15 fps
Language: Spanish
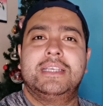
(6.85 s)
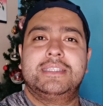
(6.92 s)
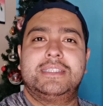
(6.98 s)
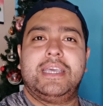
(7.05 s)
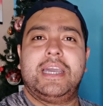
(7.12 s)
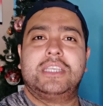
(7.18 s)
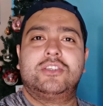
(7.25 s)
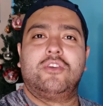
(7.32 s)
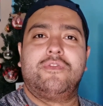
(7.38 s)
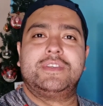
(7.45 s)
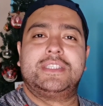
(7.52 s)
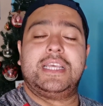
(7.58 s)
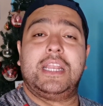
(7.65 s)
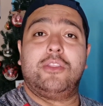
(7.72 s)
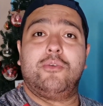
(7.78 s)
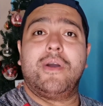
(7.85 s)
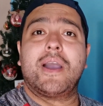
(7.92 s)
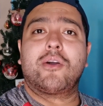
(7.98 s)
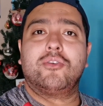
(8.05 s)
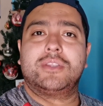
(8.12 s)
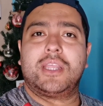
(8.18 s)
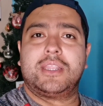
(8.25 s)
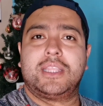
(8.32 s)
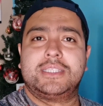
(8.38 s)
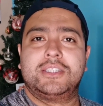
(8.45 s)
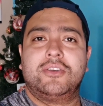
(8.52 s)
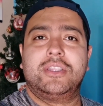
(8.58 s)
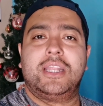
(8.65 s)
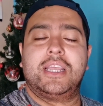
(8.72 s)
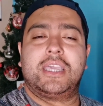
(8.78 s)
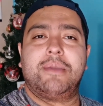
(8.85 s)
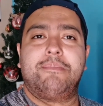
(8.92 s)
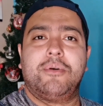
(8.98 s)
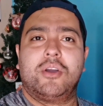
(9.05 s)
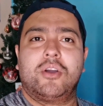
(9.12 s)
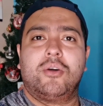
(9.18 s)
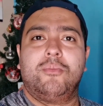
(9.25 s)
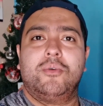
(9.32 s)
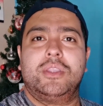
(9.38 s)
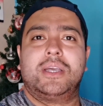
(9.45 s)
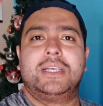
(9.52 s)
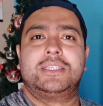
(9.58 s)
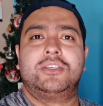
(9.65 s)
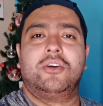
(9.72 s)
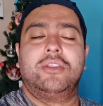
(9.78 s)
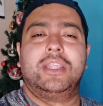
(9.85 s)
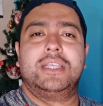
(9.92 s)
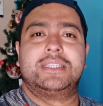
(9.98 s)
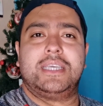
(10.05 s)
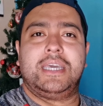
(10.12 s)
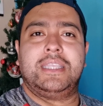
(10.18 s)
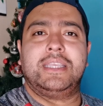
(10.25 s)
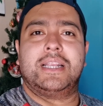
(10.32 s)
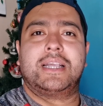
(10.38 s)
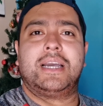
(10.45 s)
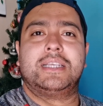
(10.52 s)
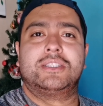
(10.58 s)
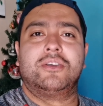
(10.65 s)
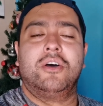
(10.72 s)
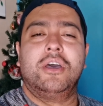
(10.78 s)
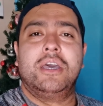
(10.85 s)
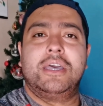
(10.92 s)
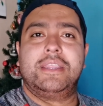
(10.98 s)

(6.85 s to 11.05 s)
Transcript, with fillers: se ha hecho oficial la nueva contratación del equipo de comunicaciones en el caso